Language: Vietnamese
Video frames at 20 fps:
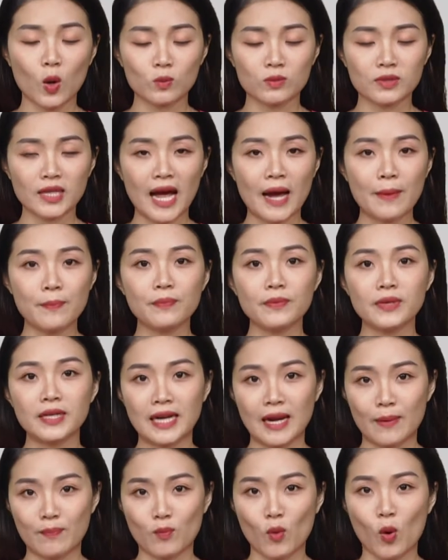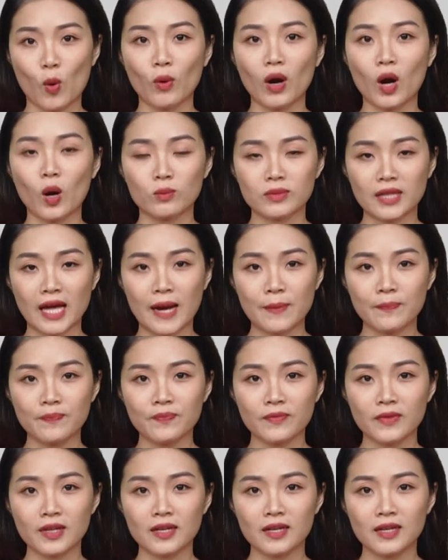08 5108.
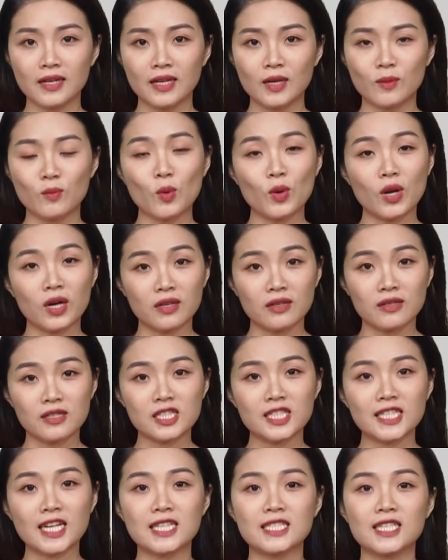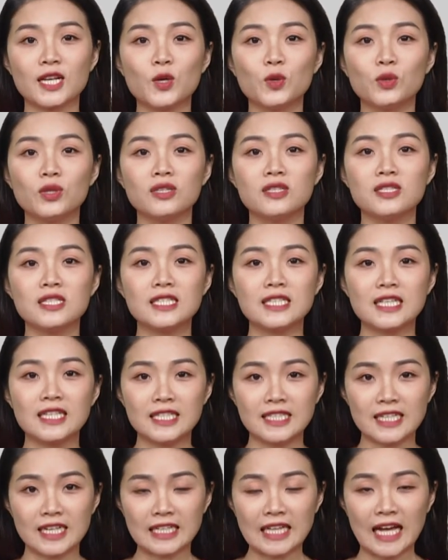Một lần nữa, Sang sẽ yêu thương xin
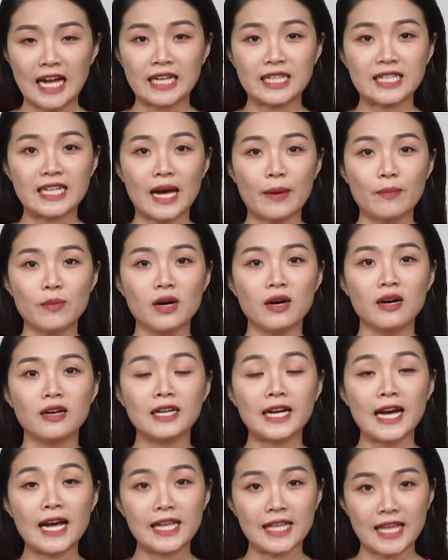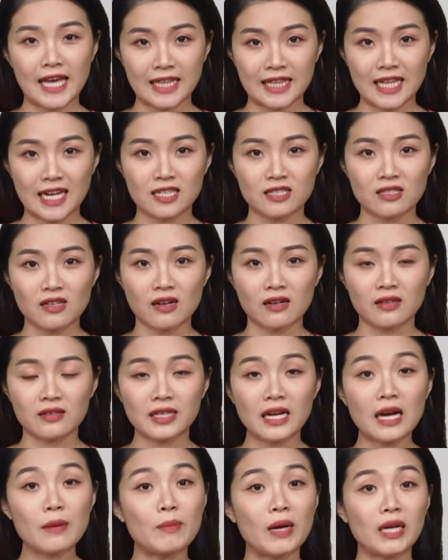chân thành cảm ơn các nhà tài trợ,
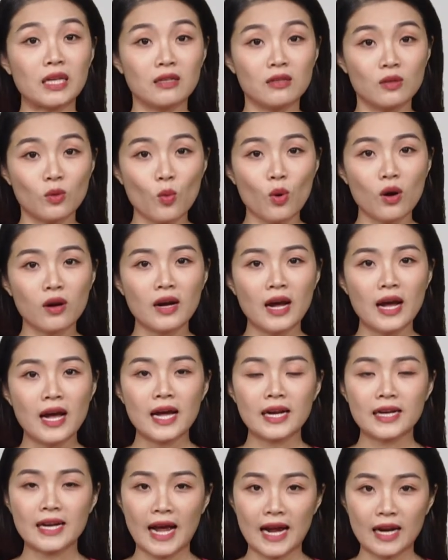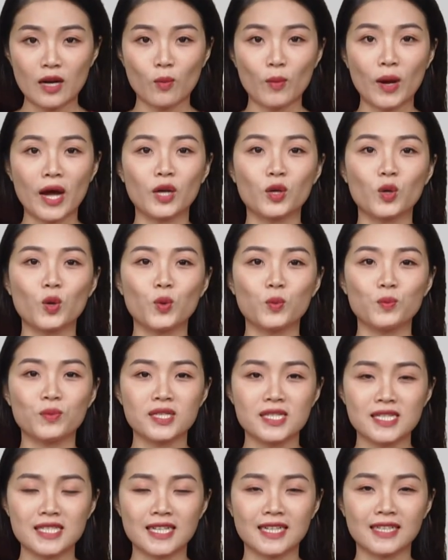các mạnh thường quân đã đồng hành cùng
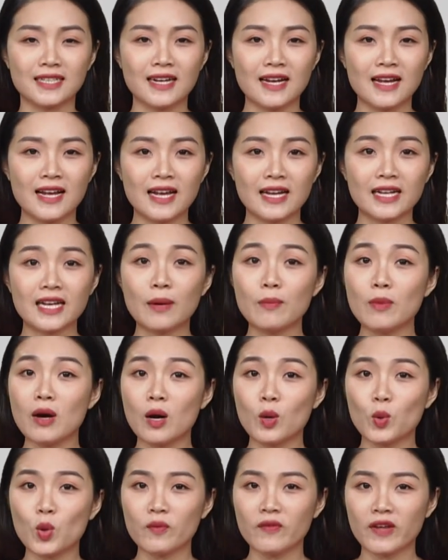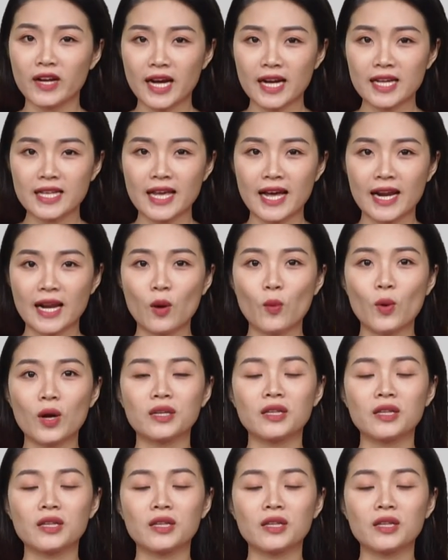chương trình. Cảm ơn quý vị khán giả đã quan